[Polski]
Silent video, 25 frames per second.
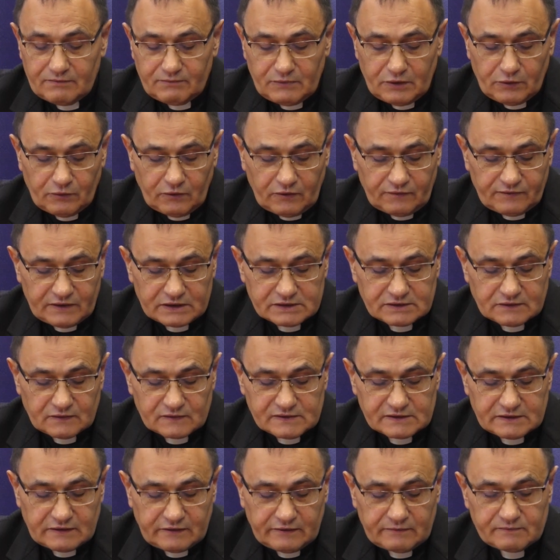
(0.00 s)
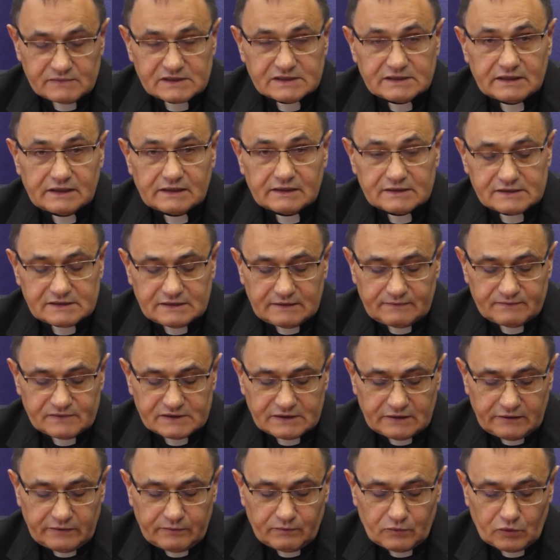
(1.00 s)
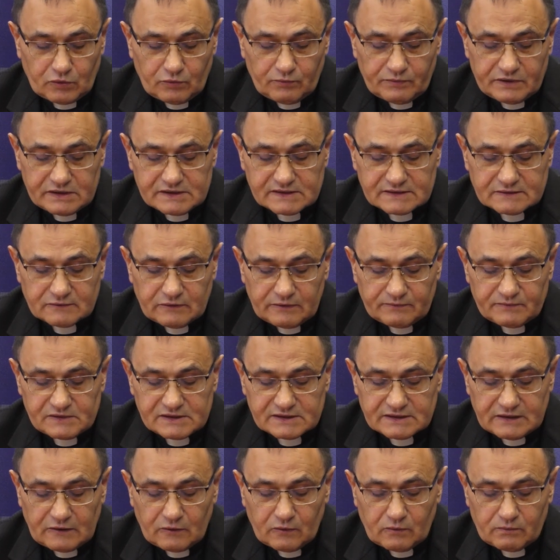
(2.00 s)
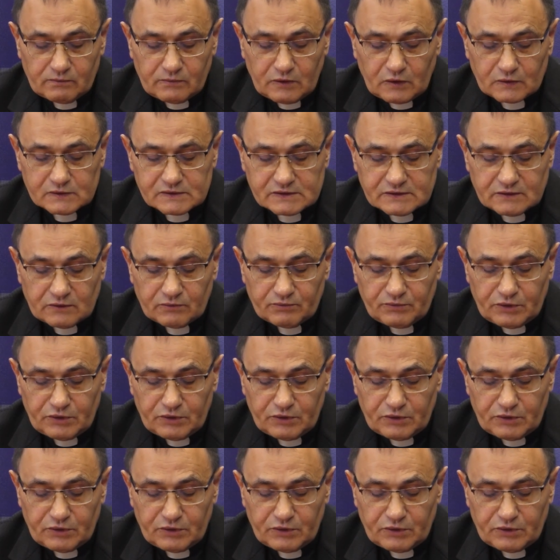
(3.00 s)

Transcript: Miłować go całym sercem, całym umysłem i całą mocą.